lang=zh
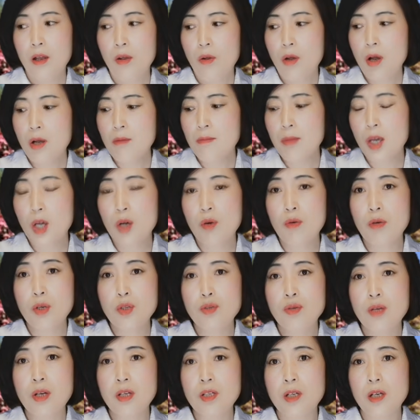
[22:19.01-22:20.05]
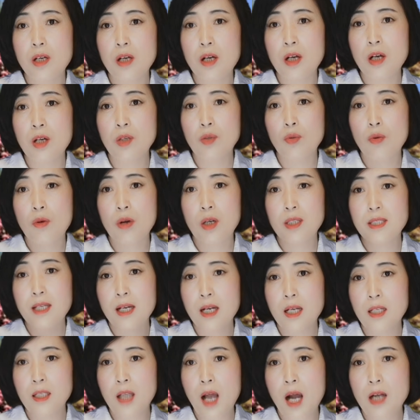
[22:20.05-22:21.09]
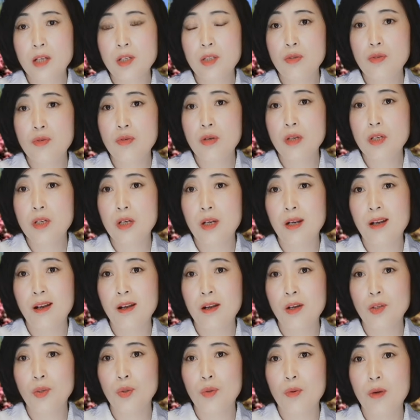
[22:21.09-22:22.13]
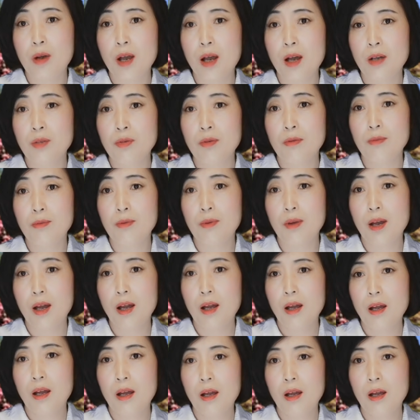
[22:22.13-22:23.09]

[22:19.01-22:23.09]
啊，美国确诊的更多，加拿大确诊的更多呀，对不对？